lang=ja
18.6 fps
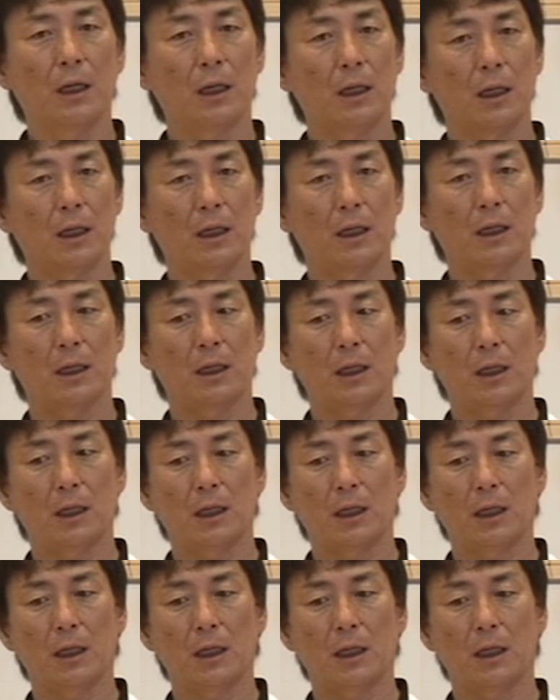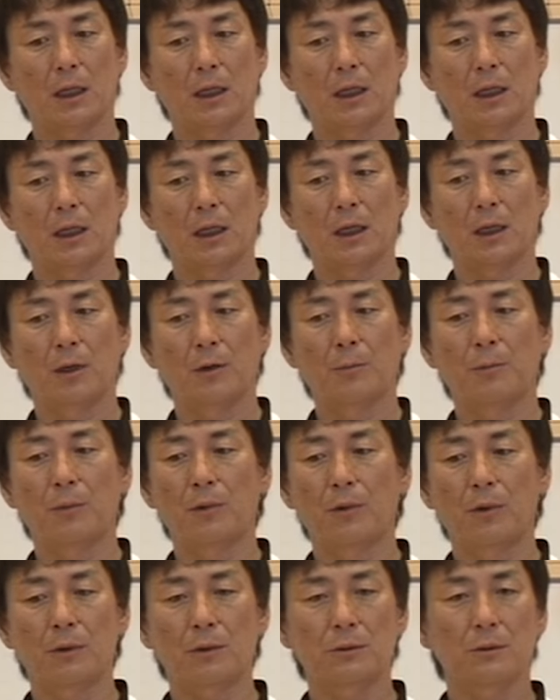えー、
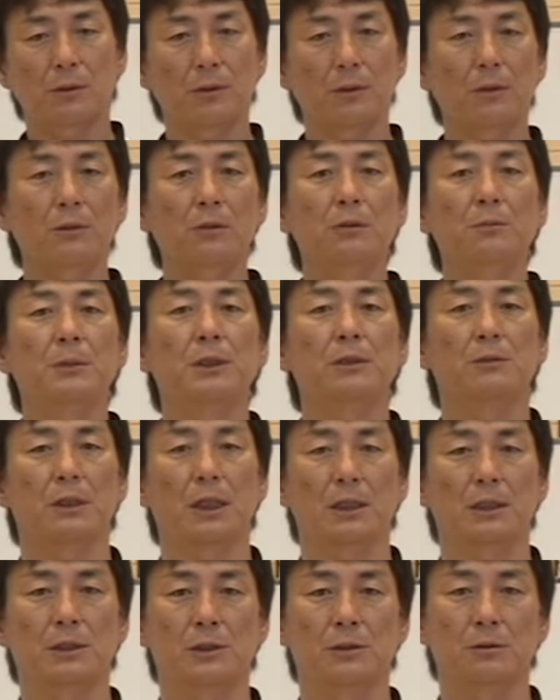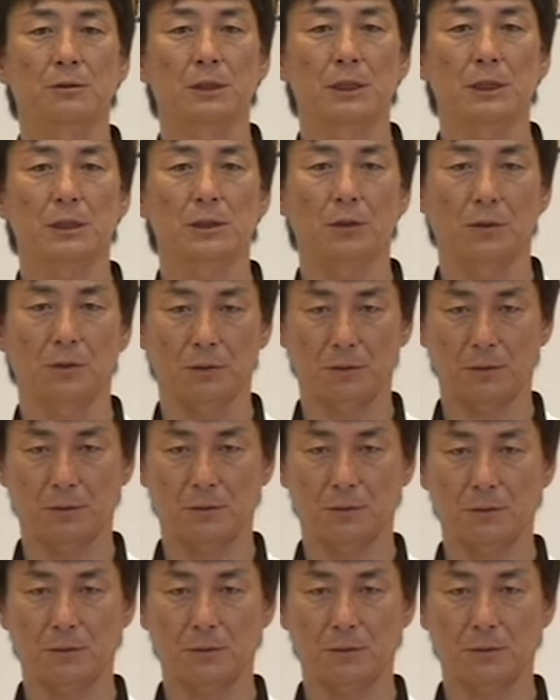ボールをよく見る練習にしよ